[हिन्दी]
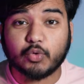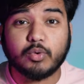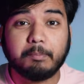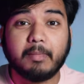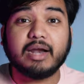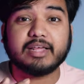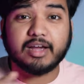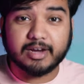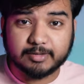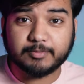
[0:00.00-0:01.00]
लोग को मार के
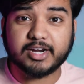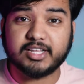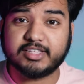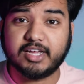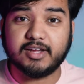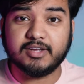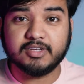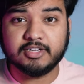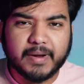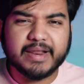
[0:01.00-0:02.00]
खत्म कर देता है
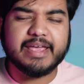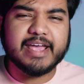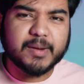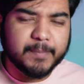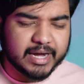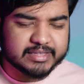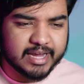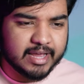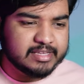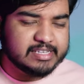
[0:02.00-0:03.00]
पर एक बात
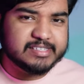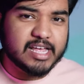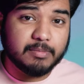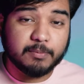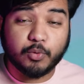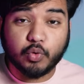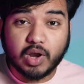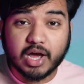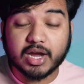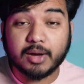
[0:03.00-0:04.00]
है जिससे हमें
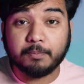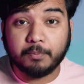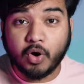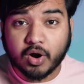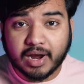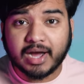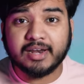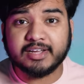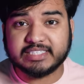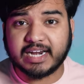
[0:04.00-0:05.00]
भोला का
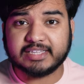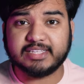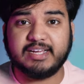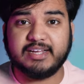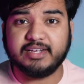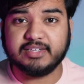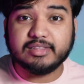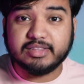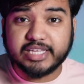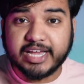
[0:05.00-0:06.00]
भौकाल नजर आता है
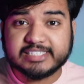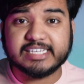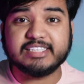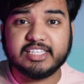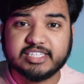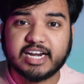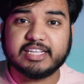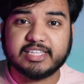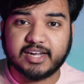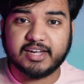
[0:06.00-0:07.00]
दहशत नजर आता